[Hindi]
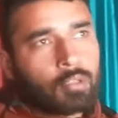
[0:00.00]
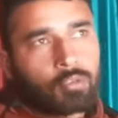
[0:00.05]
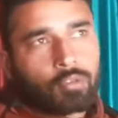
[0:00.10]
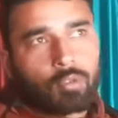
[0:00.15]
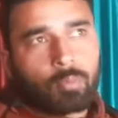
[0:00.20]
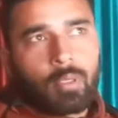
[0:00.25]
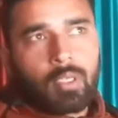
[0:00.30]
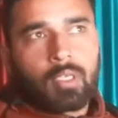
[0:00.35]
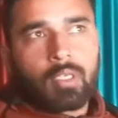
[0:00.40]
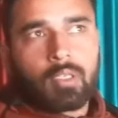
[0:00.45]

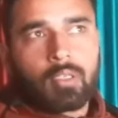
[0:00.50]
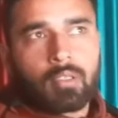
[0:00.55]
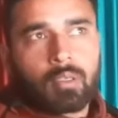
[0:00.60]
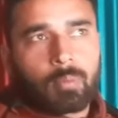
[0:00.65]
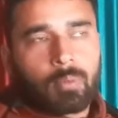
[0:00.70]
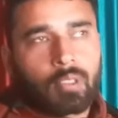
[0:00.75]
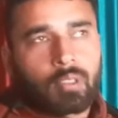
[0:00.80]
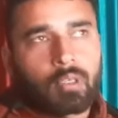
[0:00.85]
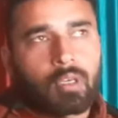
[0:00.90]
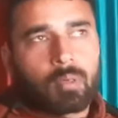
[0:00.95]
तो मैंने
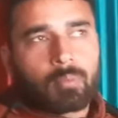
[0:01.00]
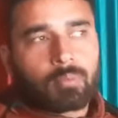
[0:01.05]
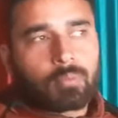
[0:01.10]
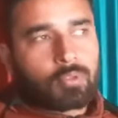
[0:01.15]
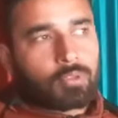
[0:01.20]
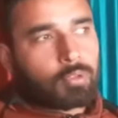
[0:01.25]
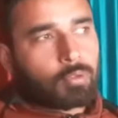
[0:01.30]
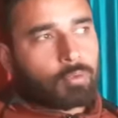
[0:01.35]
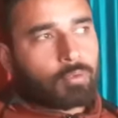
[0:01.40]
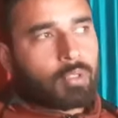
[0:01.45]
अपना काम
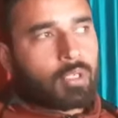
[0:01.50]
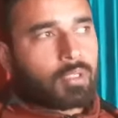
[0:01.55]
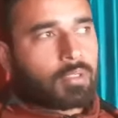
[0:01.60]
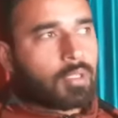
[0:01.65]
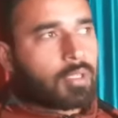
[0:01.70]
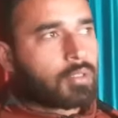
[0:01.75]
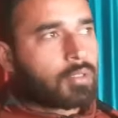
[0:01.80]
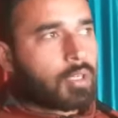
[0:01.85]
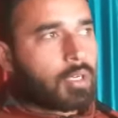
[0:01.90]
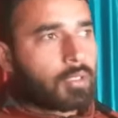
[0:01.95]
शुरू कर
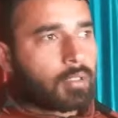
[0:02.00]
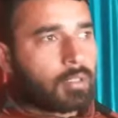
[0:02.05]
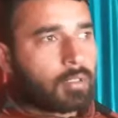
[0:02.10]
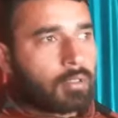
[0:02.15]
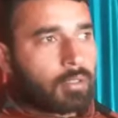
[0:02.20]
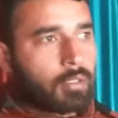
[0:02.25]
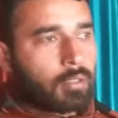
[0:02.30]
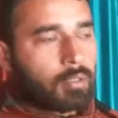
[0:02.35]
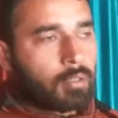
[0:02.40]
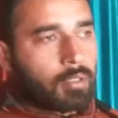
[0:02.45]
दिया स्टार्ट कर
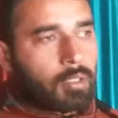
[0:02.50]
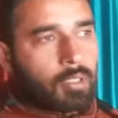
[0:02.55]
दिया